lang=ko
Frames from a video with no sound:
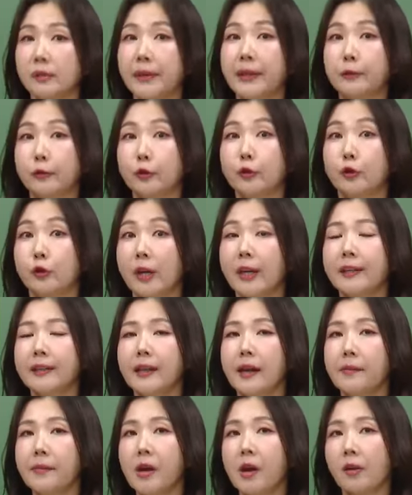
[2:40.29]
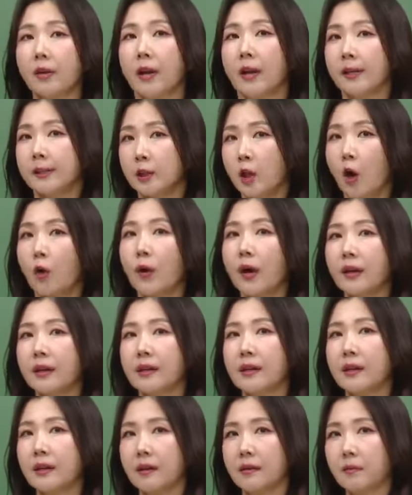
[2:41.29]
배출을 한다면
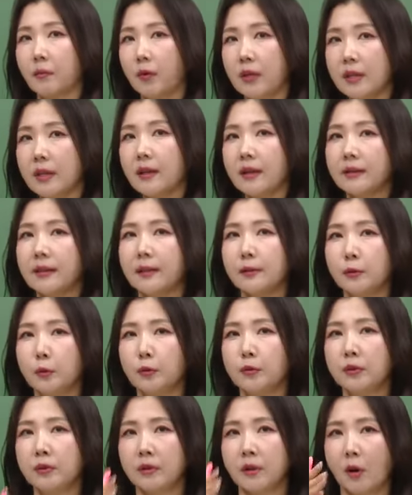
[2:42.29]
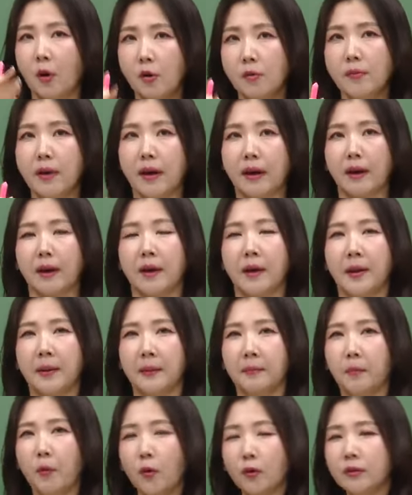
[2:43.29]
정확히 뭐 이산화탄소는 얼마,
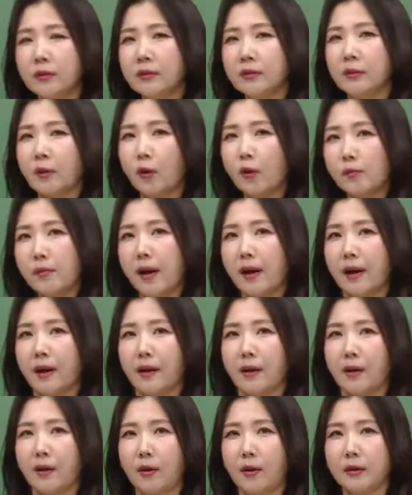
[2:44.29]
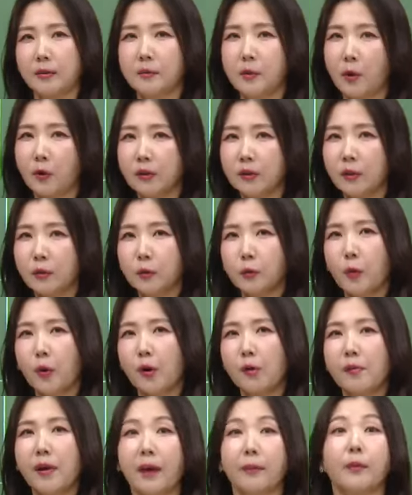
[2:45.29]
뭐는 얼마, 어, 아니면 여기서 또
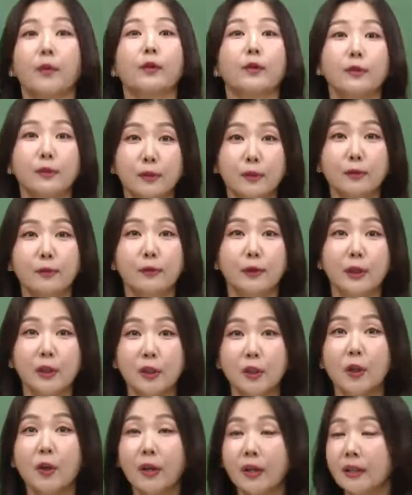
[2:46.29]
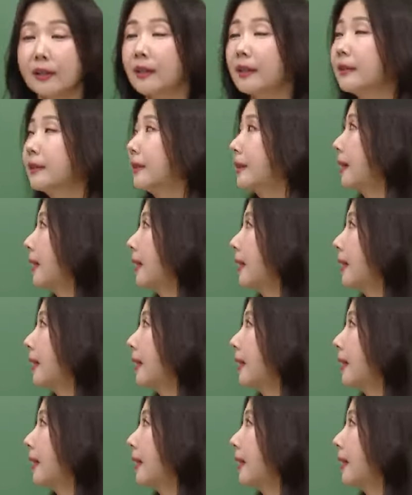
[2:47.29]
얼마 뭐 이런 식으로 측정한다는